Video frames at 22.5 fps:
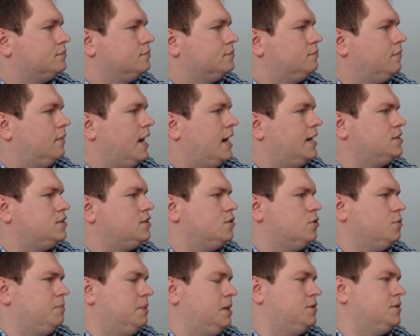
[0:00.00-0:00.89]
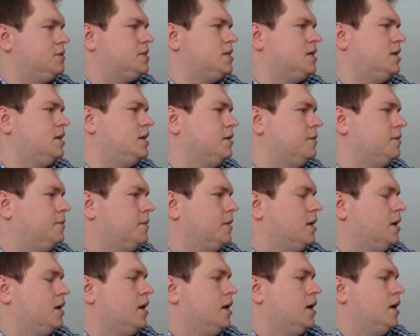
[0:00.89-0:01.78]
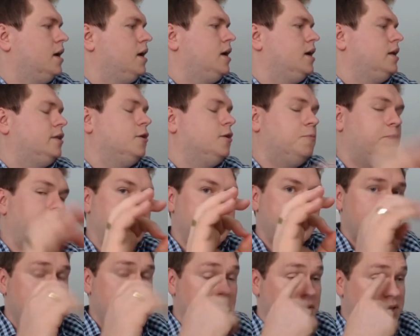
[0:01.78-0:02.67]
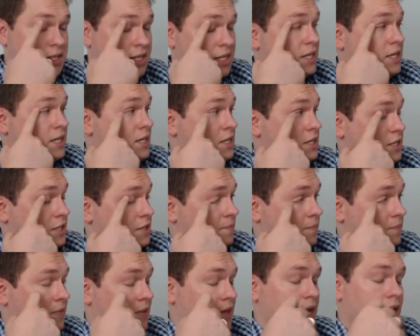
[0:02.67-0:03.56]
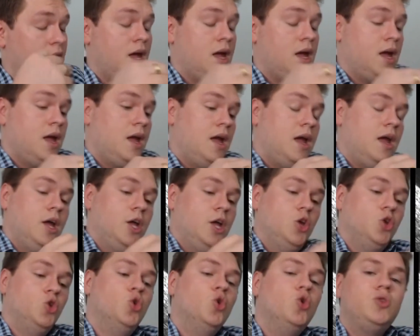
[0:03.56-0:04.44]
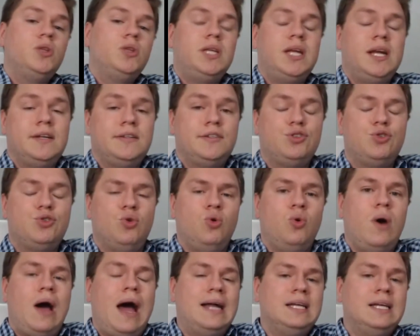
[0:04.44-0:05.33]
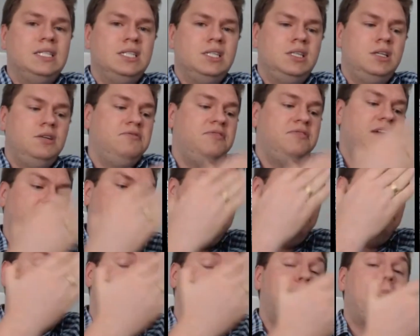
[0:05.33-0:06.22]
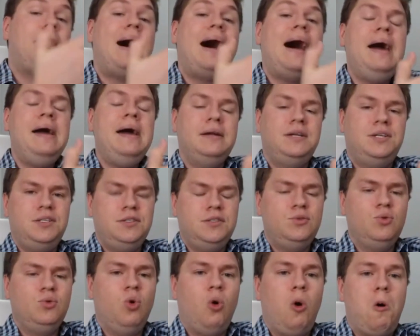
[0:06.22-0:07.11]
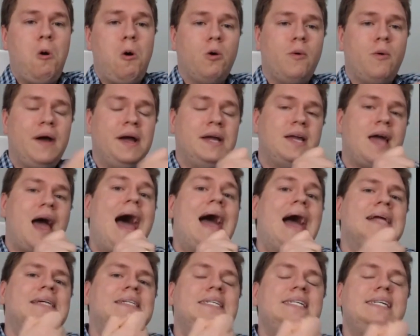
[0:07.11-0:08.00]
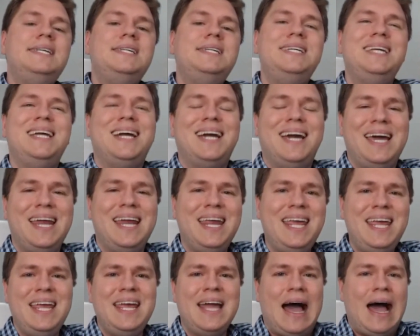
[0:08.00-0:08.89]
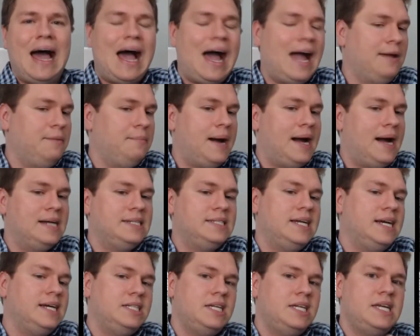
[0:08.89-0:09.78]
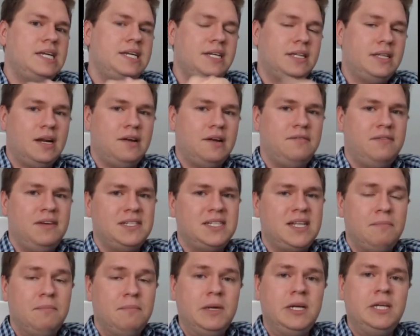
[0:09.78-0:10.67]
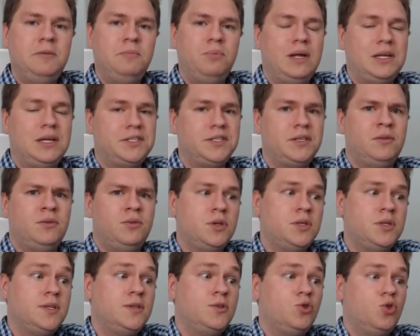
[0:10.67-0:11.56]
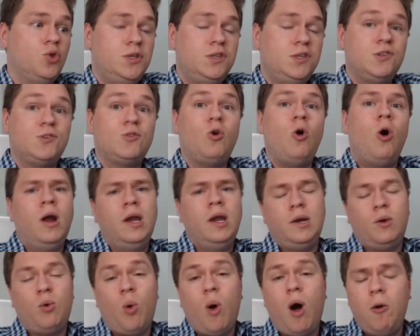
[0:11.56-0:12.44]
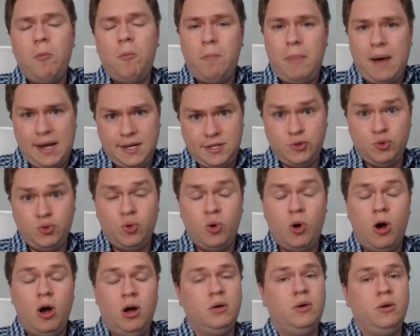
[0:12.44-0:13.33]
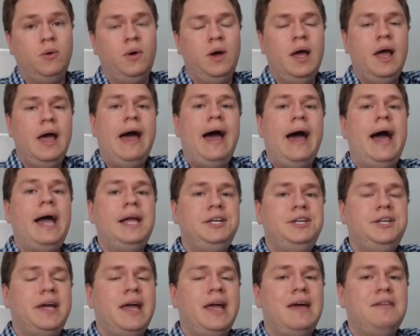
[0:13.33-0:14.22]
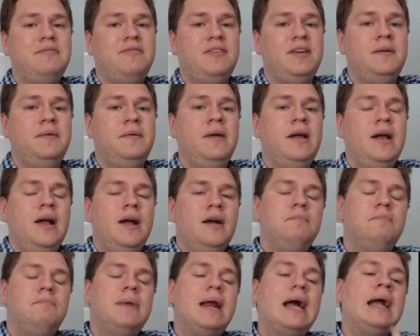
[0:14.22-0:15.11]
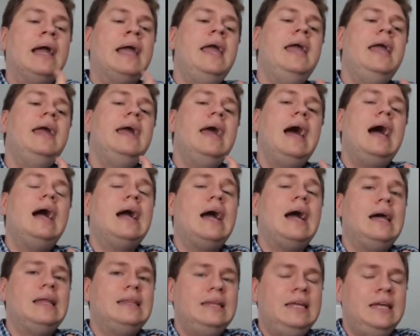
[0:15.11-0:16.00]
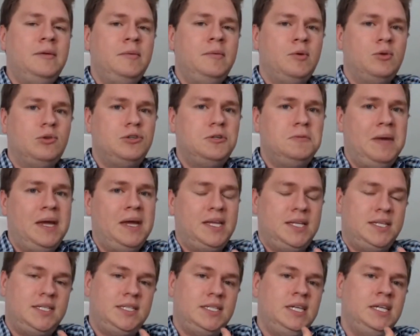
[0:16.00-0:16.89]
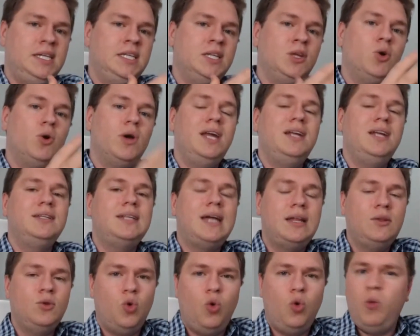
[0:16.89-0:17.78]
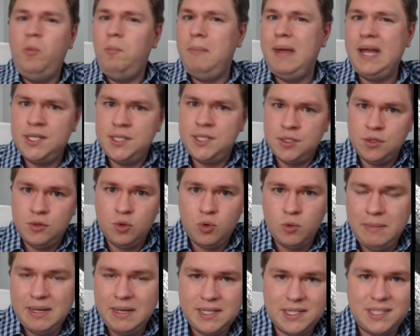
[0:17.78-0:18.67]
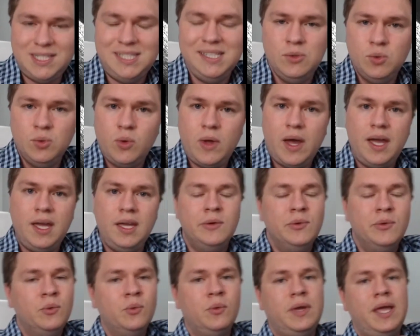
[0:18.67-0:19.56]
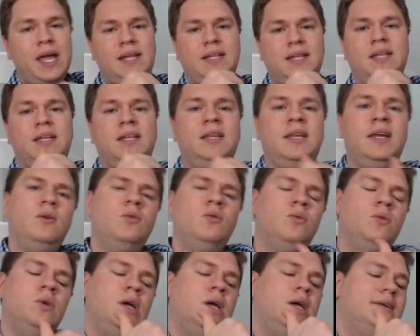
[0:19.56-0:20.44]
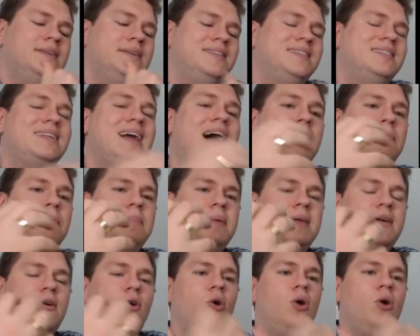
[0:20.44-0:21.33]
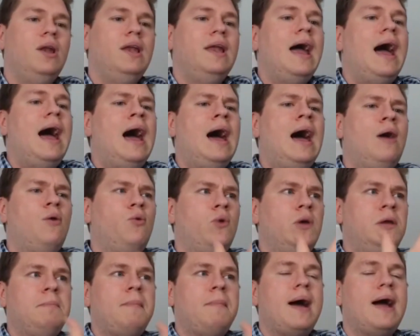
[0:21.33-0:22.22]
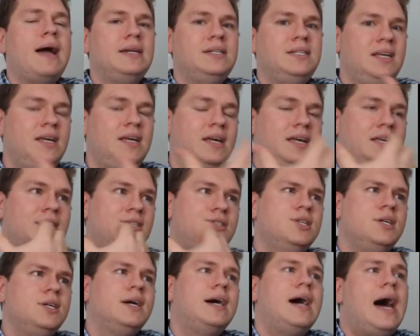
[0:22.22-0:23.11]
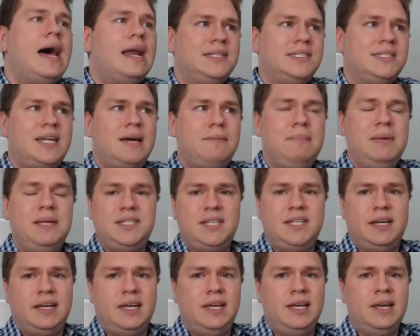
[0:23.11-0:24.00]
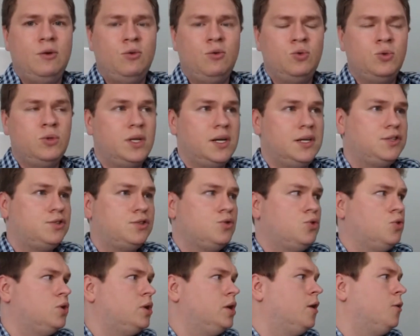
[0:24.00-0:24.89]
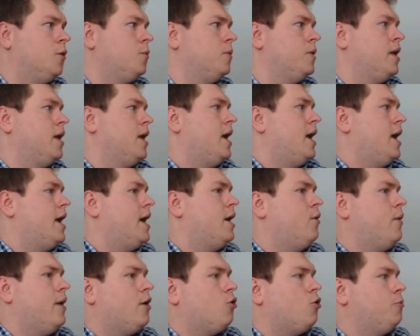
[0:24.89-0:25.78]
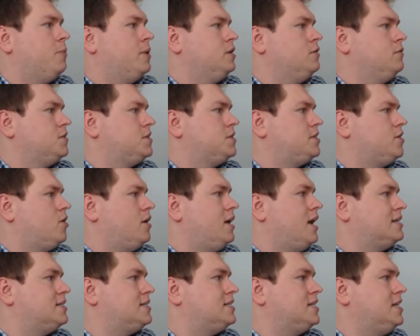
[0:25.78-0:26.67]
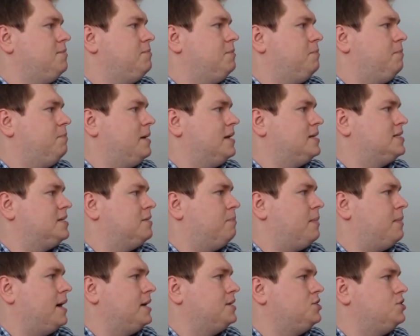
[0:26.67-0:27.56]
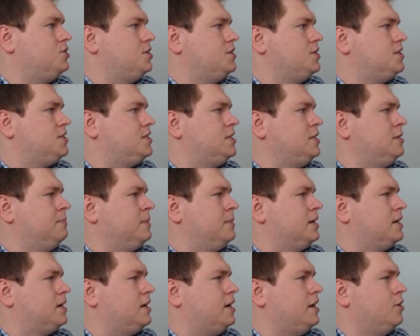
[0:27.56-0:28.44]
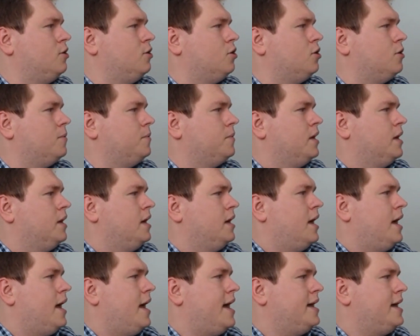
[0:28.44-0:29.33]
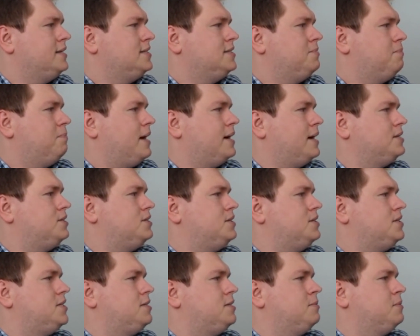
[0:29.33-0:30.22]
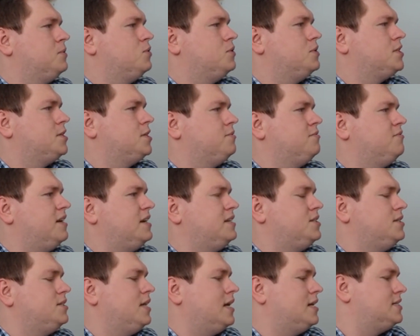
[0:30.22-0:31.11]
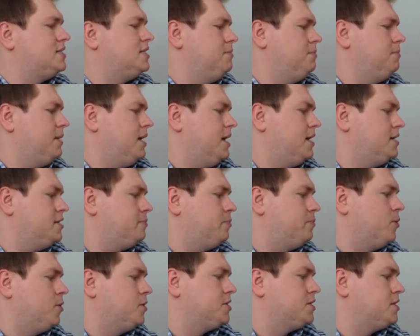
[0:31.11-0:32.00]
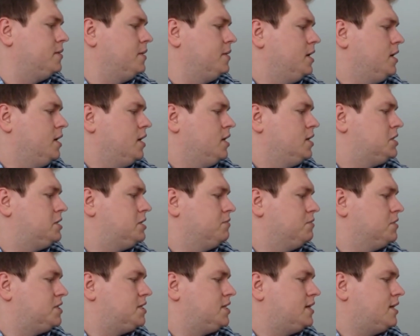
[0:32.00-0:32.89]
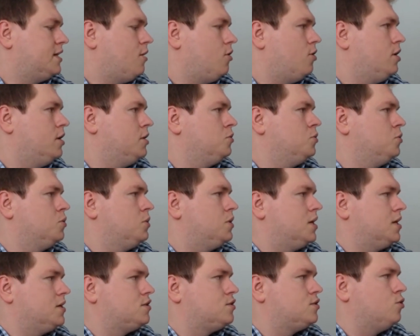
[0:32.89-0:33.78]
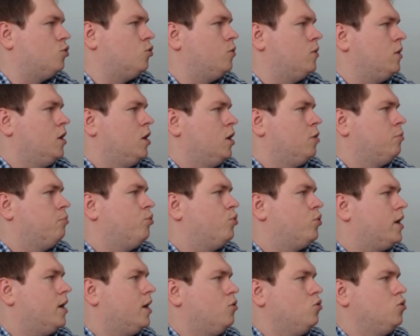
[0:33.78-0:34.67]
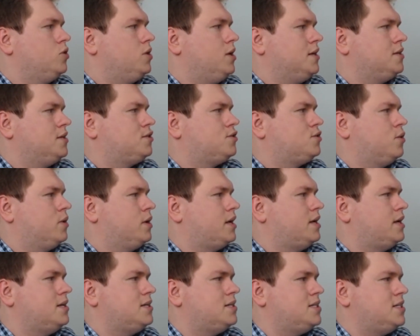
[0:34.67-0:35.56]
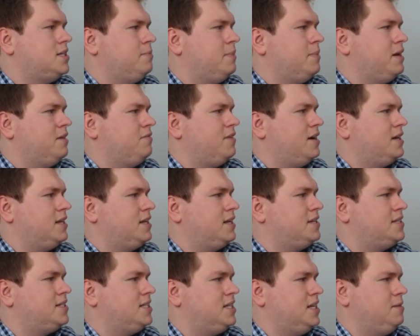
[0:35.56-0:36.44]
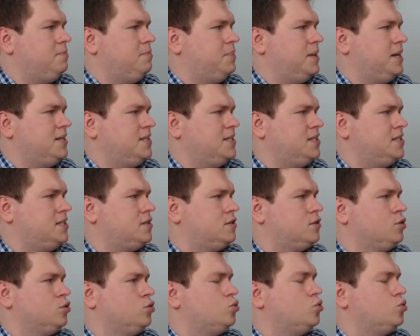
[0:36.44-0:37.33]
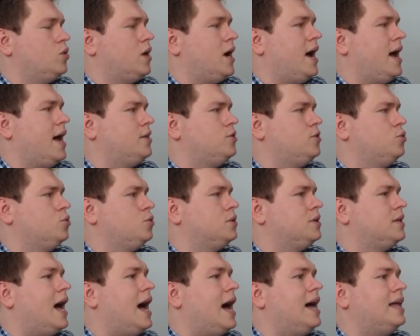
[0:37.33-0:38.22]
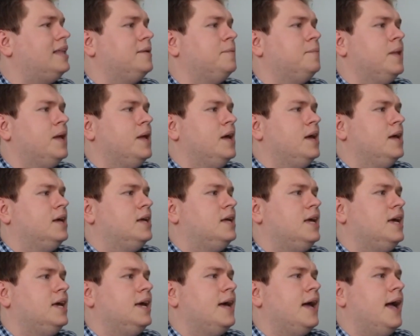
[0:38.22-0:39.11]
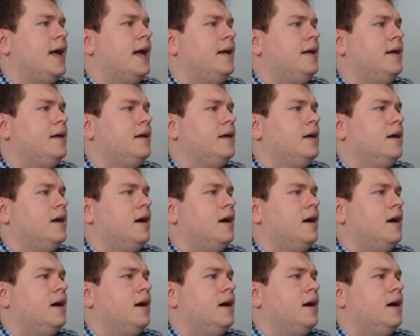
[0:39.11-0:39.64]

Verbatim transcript: Mais ou menos ali. Então perceba o seguinte, no ultrassom a gente vê partes do órgão. Né? A gente cria a imagem, a gente através da manipulação do transdutor escolhe qual parte do órgão a gente quer ver. Para quem é acadêmico de medicina ou quem está no começo, comecinho do R1 e ainda não sabe olhar uma imagem e de cara saber se aquilo é um ultrassom ou não, eu recomendo você olhar sempre para essa parte de cima aqui, ó. Essa parte de cima do exame vai te dar sempre a resposta se você está olhando um ultrassom. Porque o ultrassom aqui em cima ele vai ter sempre essa estrutura arredondada que é